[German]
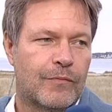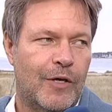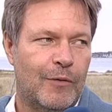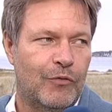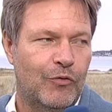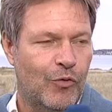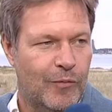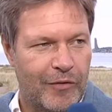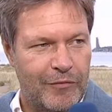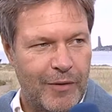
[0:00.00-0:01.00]
Die Emotionen
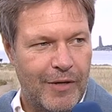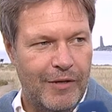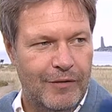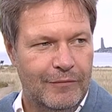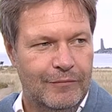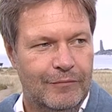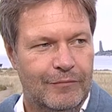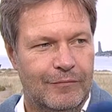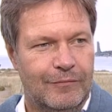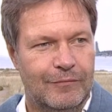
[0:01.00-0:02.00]
im Griff behalten?
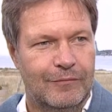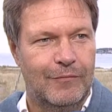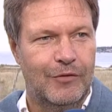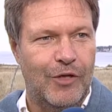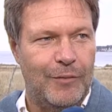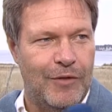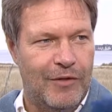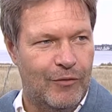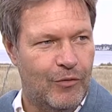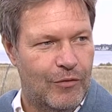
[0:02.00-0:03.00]
Genau. Ich habe ja
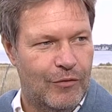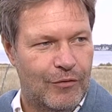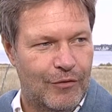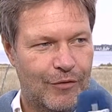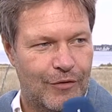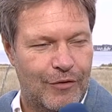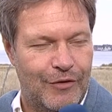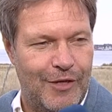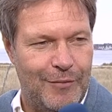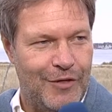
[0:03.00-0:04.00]
eine, die Ungeduld.
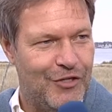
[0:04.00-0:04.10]
Ich habe ja eine